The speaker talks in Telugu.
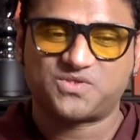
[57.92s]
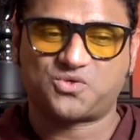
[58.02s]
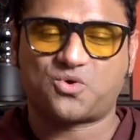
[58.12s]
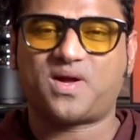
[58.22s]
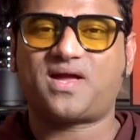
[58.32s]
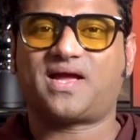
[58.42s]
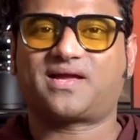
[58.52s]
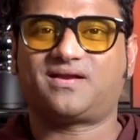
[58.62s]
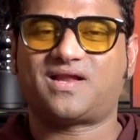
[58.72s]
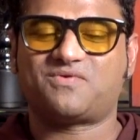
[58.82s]
సుకుబాయ్ ఐ
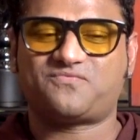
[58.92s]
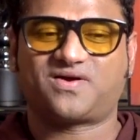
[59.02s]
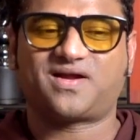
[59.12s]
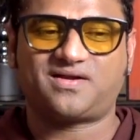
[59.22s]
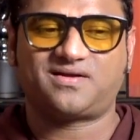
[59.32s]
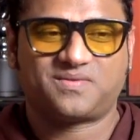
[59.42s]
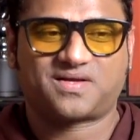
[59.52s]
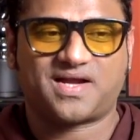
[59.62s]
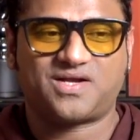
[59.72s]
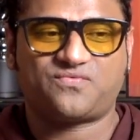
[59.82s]
కెన్ నెవర్ ఫర్గెట్ ద
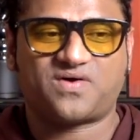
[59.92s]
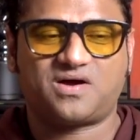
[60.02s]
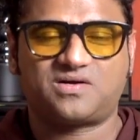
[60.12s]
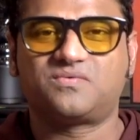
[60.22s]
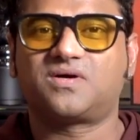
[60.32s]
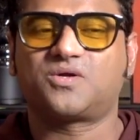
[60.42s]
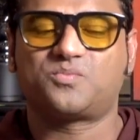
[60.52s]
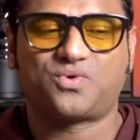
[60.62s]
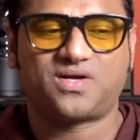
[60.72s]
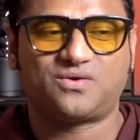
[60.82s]
కైండ్ ఆఫ్ హార్డ్ వర్క్ యూ
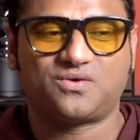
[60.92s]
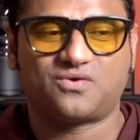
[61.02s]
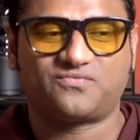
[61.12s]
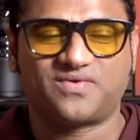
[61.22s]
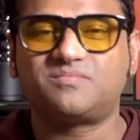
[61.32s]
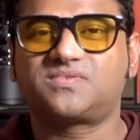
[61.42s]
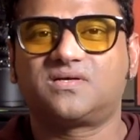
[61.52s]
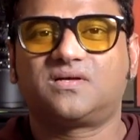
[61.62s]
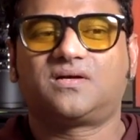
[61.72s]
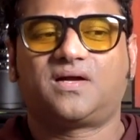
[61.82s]
పుట్ ఇన్ టు యువర్ ఫిల్మ్స్
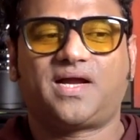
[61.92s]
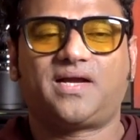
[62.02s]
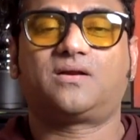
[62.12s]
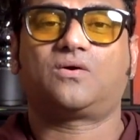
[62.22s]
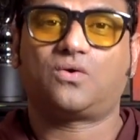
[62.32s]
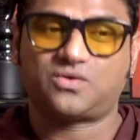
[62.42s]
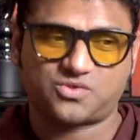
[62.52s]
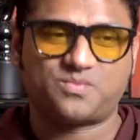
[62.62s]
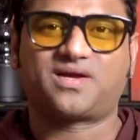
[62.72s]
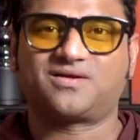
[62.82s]
అండ్
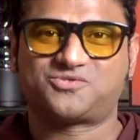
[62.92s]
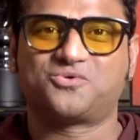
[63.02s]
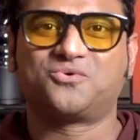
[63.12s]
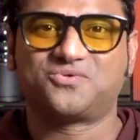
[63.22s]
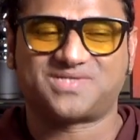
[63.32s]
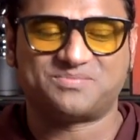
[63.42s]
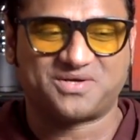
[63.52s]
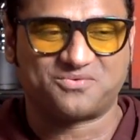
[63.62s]
ఆల్సో మేక్ అస్ డూ సంథింగ్